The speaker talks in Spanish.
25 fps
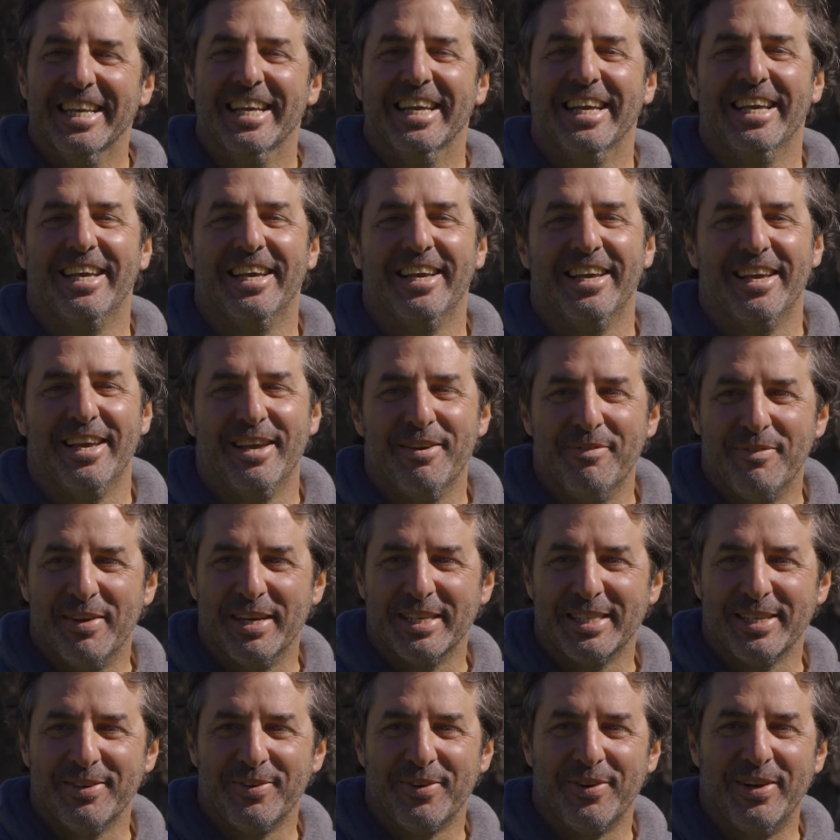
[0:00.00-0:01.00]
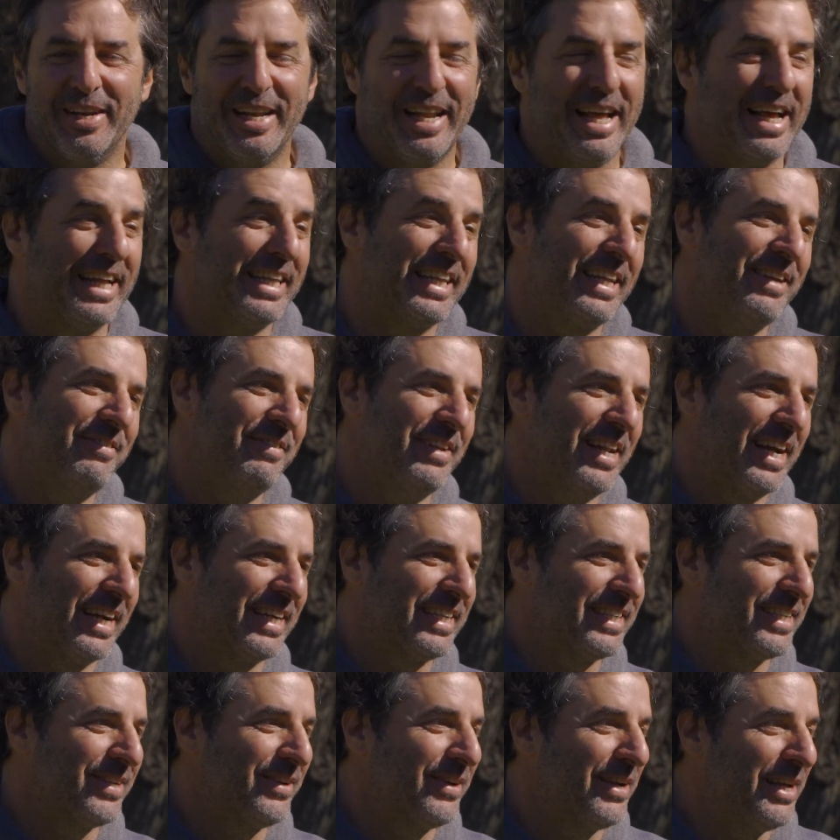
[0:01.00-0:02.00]
Eh, empezamos con el streaming
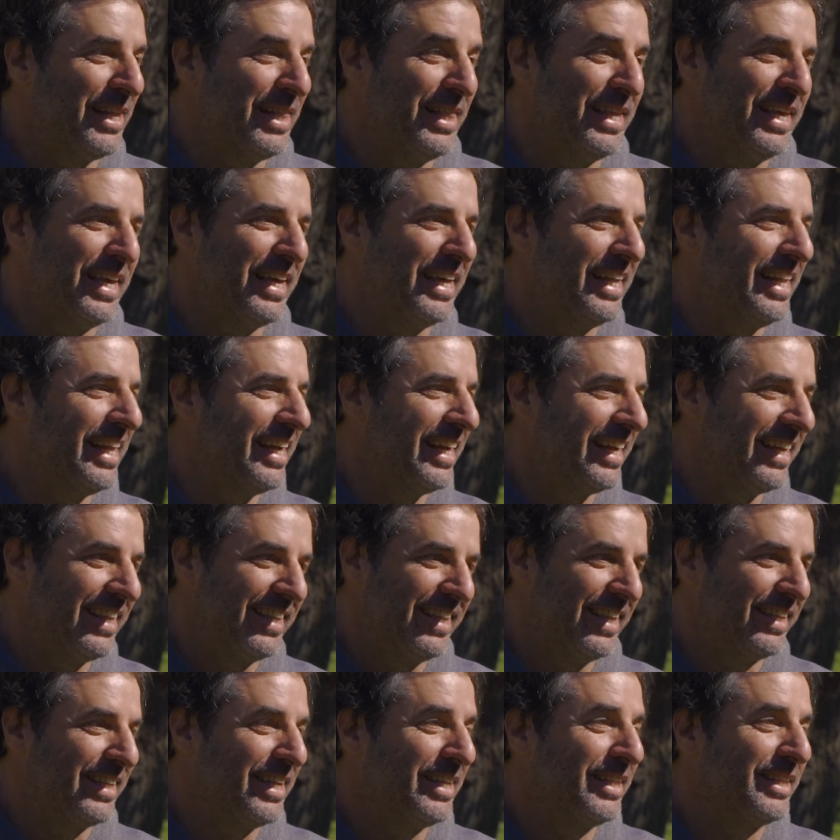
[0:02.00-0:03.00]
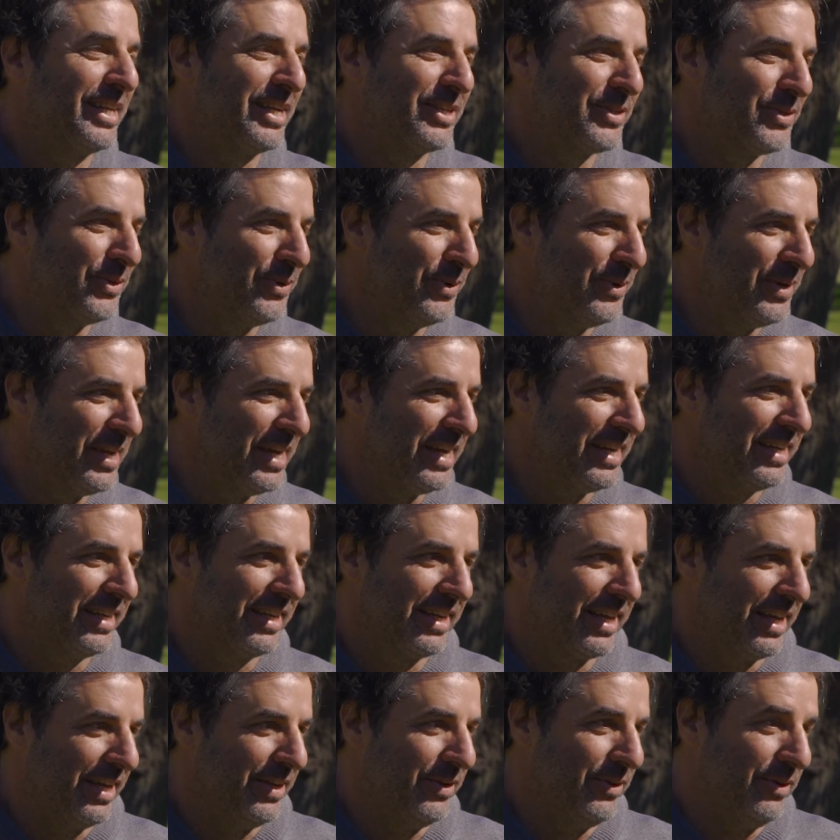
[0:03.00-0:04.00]
aquella vez, el día de, la, de tanta lluvia,
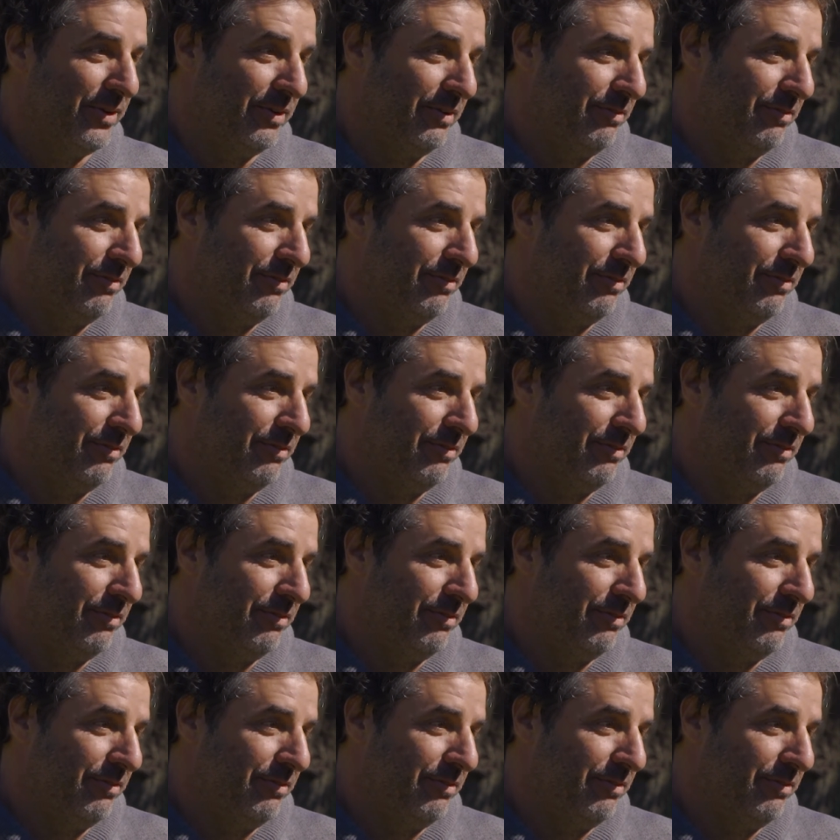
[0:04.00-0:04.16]
que